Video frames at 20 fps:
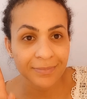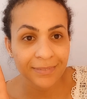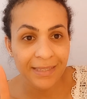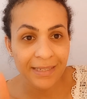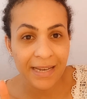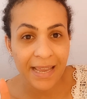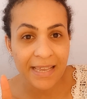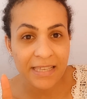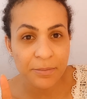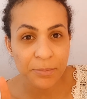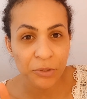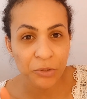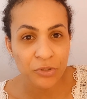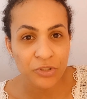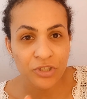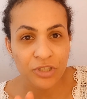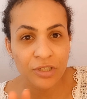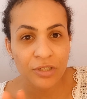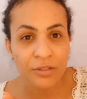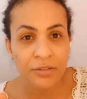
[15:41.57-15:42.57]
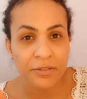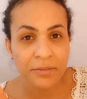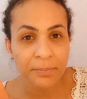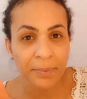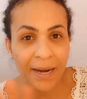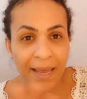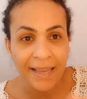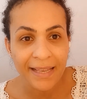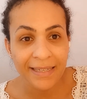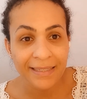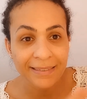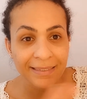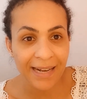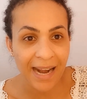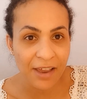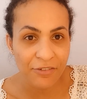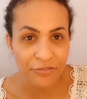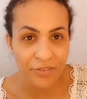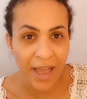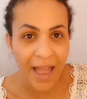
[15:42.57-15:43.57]
três minutinhos para ele
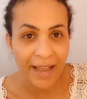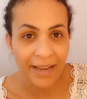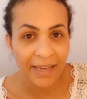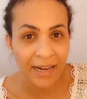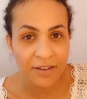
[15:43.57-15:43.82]
travar a